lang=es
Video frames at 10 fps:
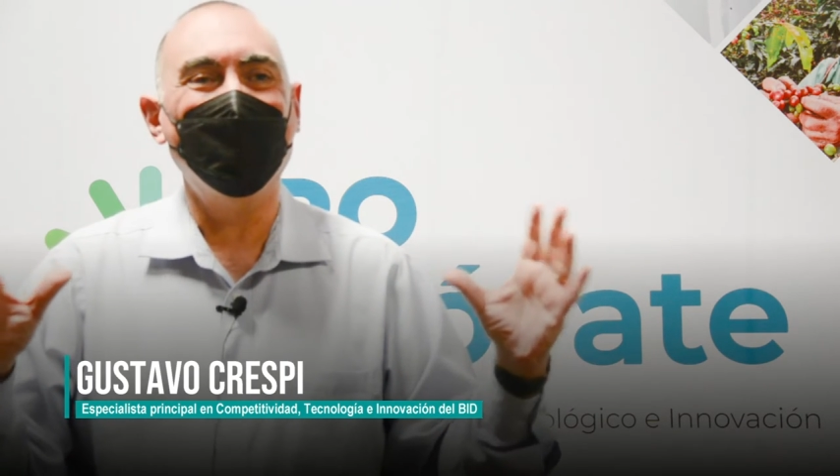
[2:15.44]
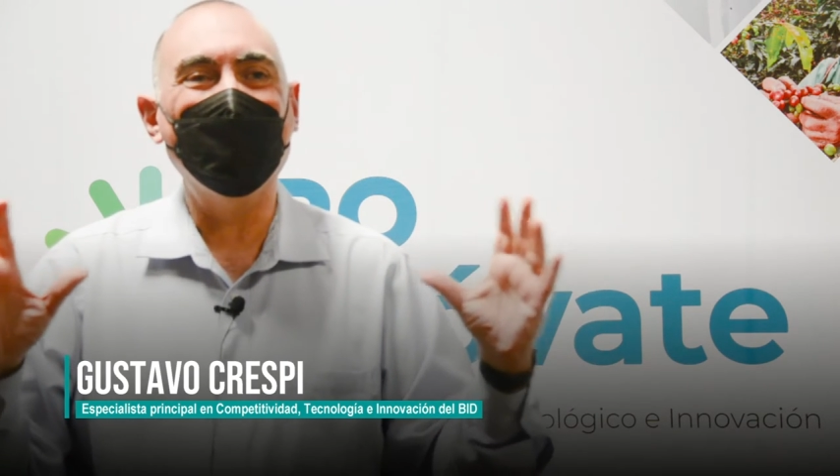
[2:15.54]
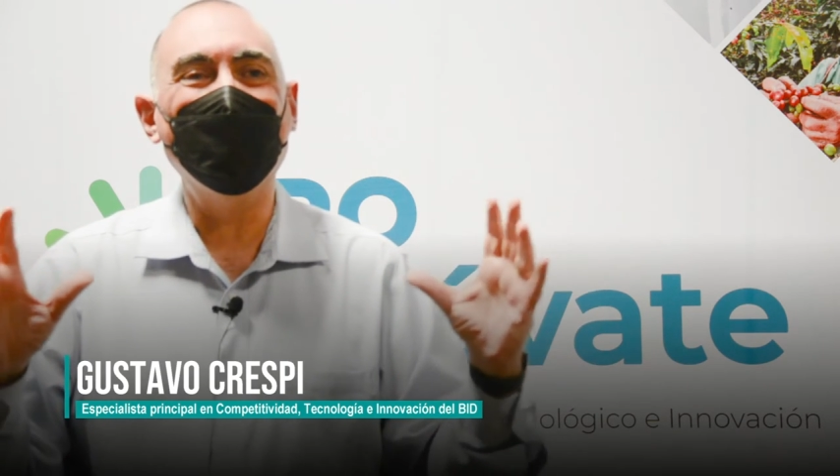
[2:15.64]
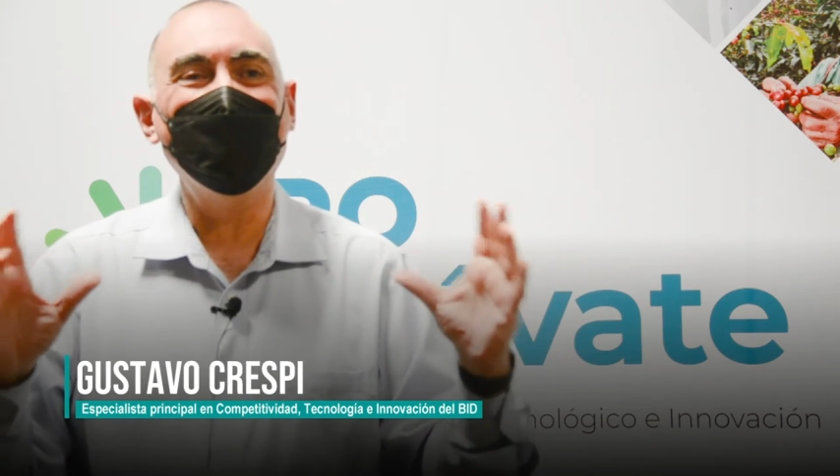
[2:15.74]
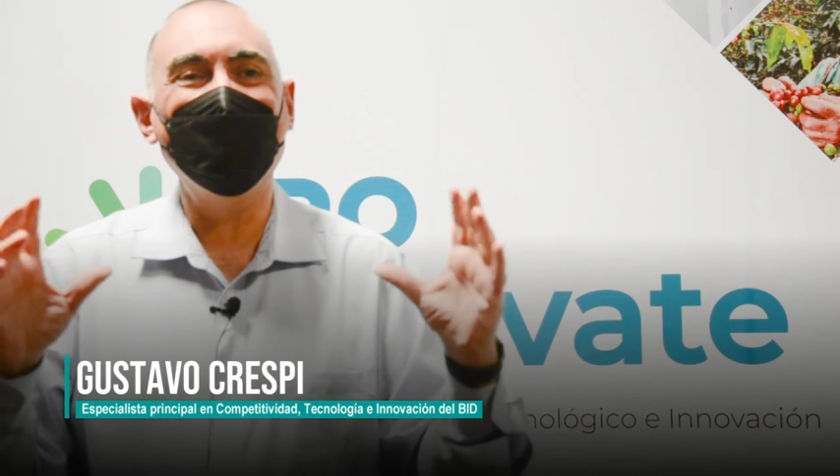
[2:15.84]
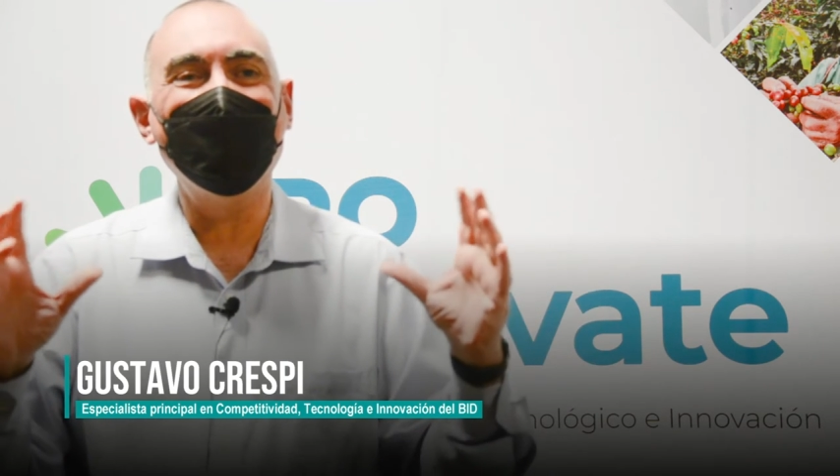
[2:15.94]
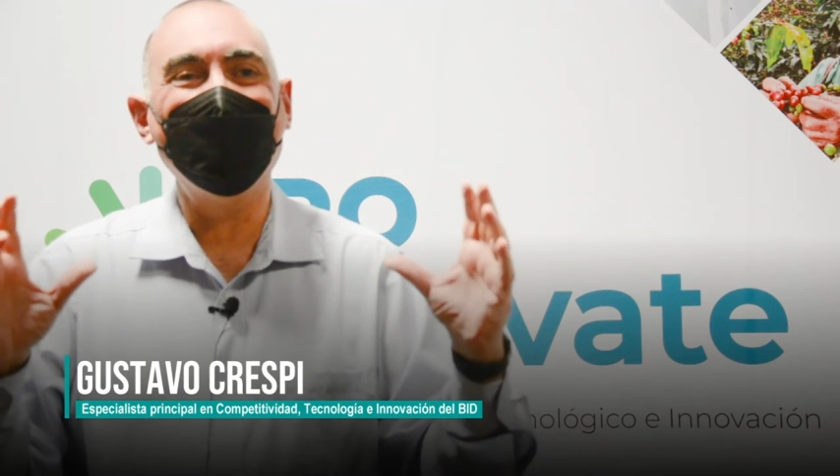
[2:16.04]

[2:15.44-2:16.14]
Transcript: Vamos a tener